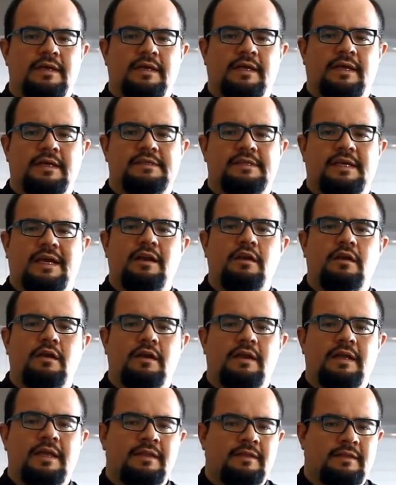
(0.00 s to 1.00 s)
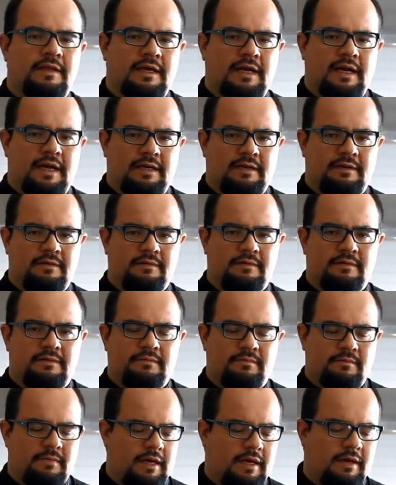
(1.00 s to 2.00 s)
Que sea integral,
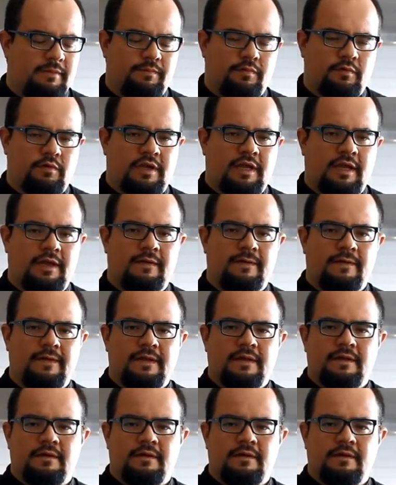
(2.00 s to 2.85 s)
¿Vale? ¿Por qué?